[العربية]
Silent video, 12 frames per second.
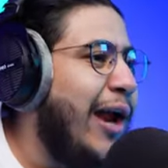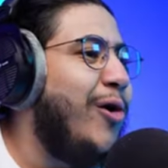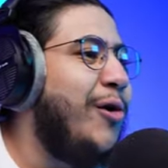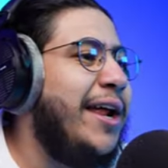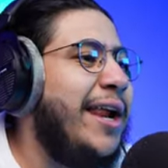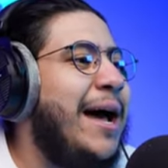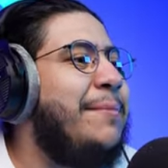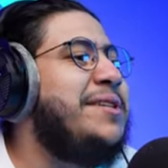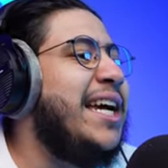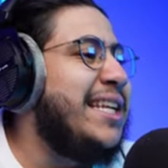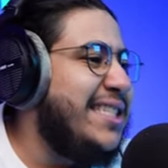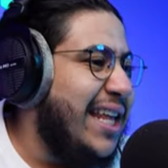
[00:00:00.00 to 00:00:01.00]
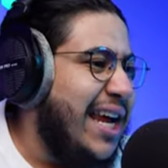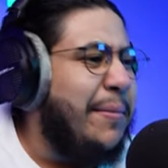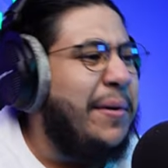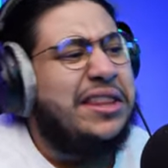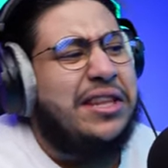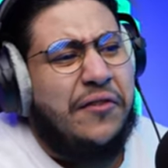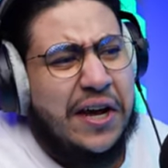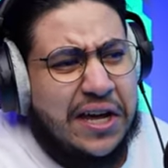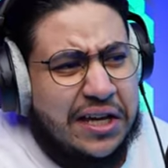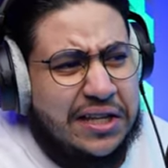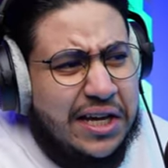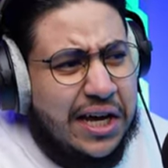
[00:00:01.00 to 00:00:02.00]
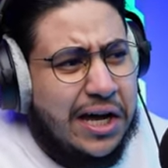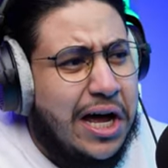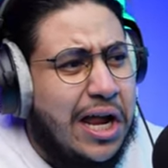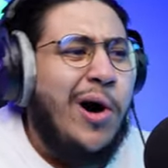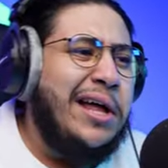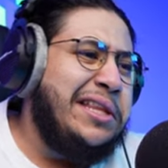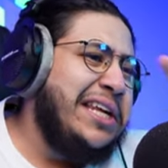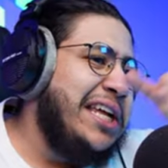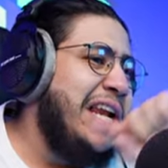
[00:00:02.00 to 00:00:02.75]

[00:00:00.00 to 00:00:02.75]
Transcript: خلوني الان بشكل سريع ابدل فاكهتي يا عيال وانتقل